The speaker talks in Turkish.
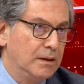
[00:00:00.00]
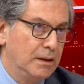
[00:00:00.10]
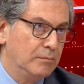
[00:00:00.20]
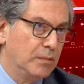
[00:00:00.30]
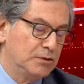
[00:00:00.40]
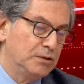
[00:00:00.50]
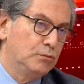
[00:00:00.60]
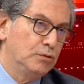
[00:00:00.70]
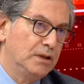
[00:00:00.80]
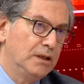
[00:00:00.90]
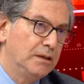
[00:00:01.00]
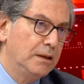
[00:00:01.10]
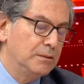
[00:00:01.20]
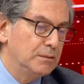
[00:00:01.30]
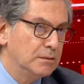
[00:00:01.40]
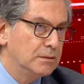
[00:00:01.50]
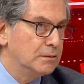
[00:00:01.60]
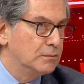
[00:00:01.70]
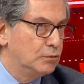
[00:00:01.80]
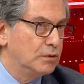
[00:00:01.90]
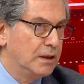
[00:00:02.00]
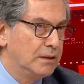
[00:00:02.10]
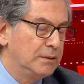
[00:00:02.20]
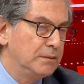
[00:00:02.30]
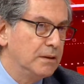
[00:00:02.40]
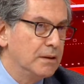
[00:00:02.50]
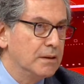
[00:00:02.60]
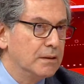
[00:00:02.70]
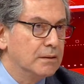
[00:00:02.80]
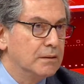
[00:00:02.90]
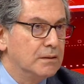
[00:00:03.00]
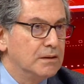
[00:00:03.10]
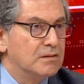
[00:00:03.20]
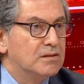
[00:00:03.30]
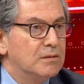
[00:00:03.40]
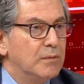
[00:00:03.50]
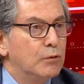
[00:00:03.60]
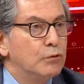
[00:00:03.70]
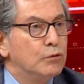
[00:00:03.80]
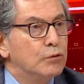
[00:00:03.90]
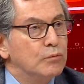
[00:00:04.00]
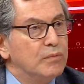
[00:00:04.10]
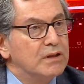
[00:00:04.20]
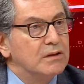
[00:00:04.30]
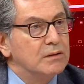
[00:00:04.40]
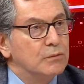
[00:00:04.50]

en başta Türkiye'de e, Türkiye'nin e, yatırıma uygun bir